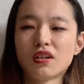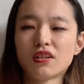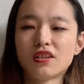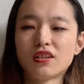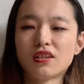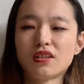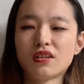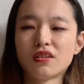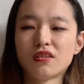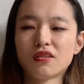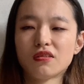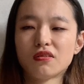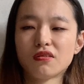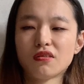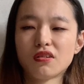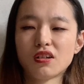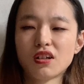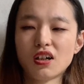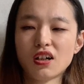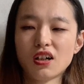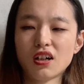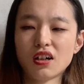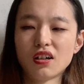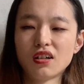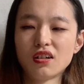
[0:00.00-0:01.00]
が出てると
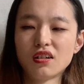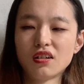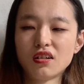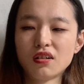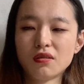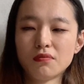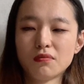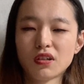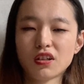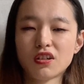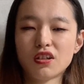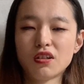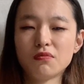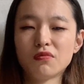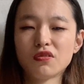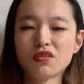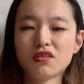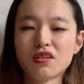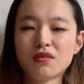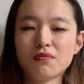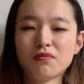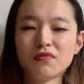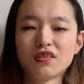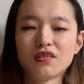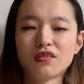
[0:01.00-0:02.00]
か、まあ、気持
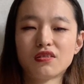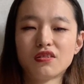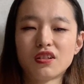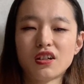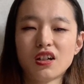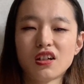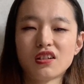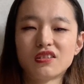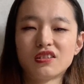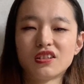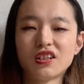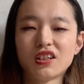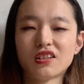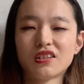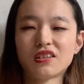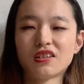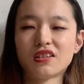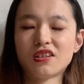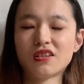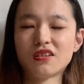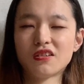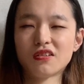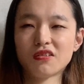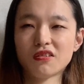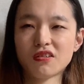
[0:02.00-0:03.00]
ちも暗くなっ
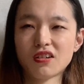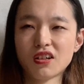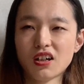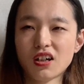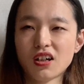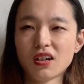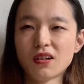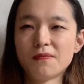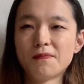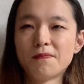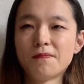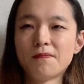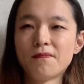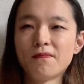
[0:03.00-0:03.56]
てるとか